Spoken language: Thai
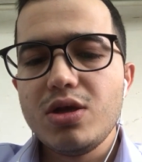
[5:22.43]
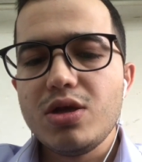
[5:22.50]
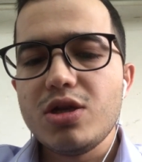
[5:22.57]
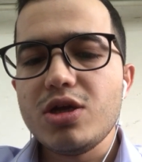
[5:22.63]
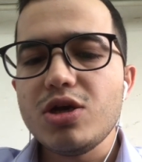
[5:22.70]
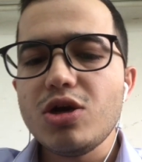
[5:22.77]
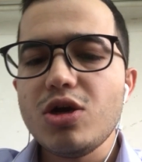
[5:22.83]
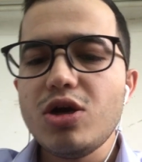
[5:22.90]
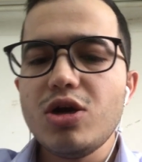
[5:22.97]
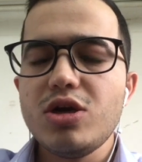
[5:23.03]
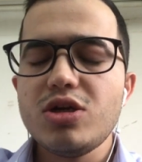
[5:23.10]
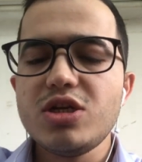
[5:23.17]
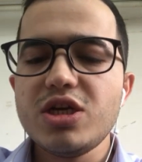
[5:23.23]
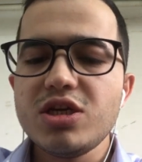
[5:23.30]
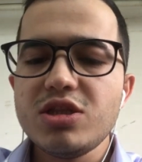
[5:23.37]
แล้วก็
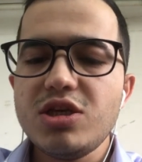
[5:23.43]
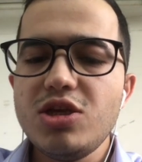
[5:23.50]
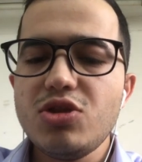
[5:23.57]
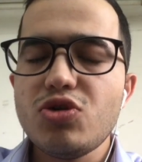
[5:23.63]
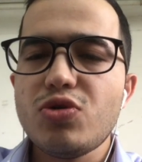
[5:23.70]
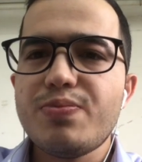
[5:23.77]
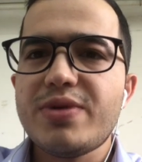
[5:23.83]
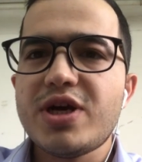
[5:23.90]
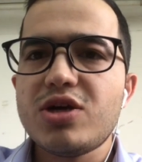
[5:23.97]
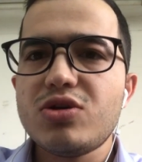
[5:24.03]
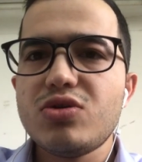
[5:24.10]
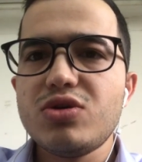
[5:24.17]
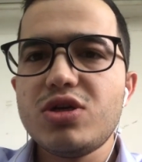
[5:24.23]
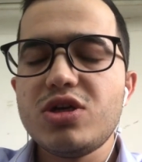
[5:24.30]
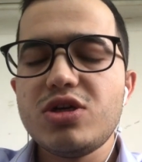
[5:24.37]
เรื่องที่ต่อไป
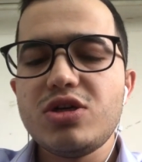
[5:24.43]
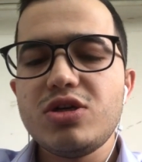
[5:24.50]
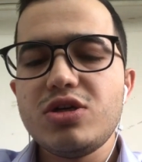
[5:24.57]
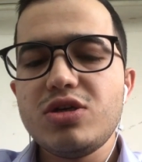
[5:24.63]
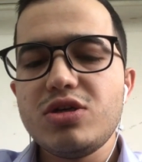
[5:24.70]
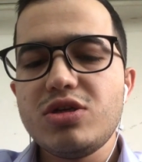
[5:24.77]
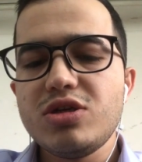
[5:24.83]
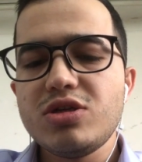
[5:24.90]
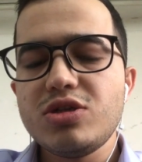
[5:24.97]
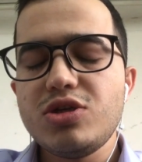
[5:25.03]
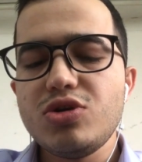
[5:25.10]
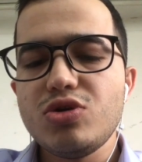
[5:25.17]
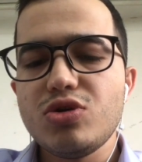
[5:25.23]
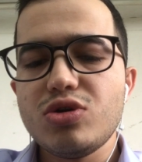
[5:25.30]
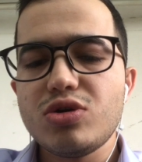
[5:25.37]
ก็คือเรื่องที่
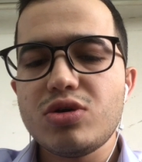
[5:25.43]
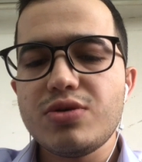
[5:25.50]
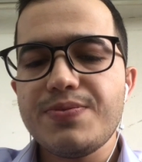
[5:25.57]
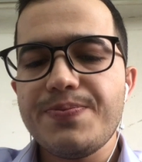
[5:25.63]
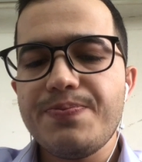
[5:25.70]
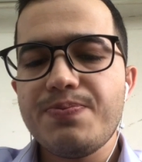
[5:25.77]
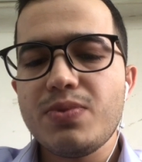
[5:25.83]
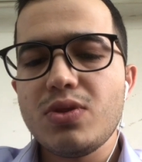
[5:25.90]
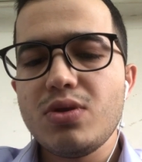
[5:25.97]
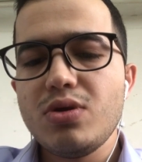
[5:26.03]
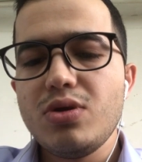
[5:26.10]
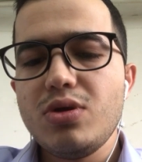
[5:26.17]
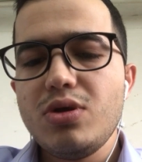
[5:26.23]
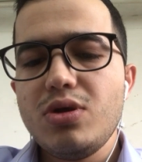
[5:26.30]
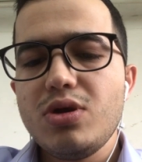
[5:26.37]
หก
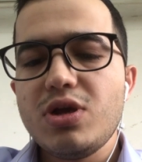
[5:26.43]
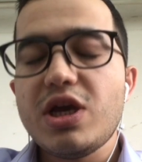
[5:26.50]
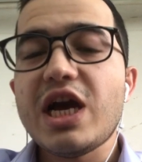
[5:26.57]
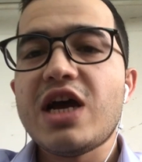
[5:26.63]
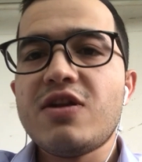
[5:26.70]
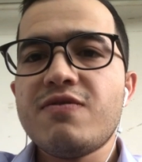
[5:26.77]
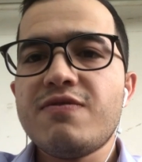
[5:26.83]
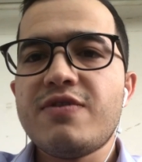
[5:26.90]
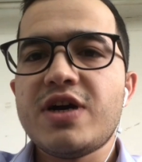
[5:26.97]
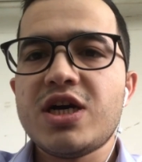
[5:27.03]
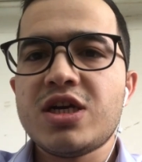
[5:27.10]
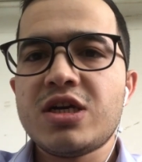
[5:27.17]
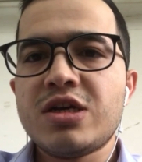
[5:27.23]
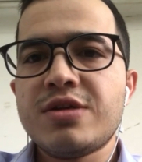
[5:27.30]
การฟัง